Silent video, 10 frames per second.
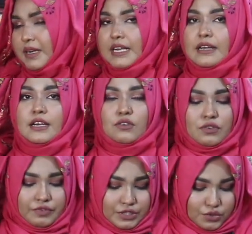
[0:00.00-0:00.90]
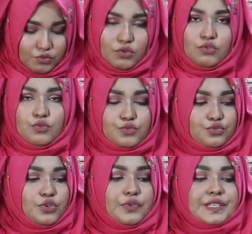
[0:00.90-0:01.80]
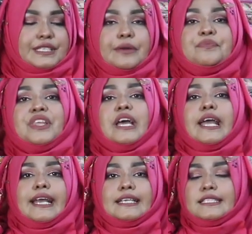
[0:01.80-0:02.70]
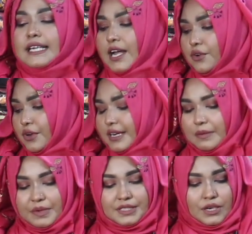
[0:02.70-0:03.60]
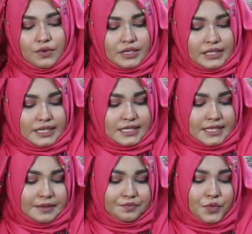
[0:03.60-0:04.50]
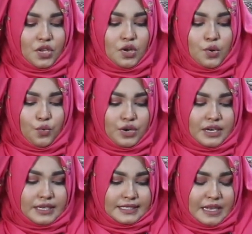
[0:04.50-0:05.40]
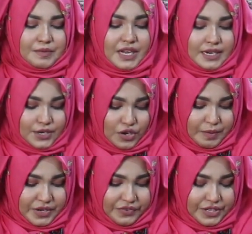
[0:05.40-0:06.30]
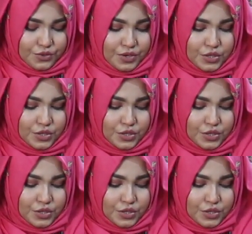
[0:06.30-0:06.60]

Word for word: মানে কালার কন্ট্রাস্টগুলো খুব সুন্দর হয়েছে এটার সাথে কালো রঙের আমরা সালোয়ার দিয়েছি অন্যটা সেম কালারের হবে ড্রেস অন্য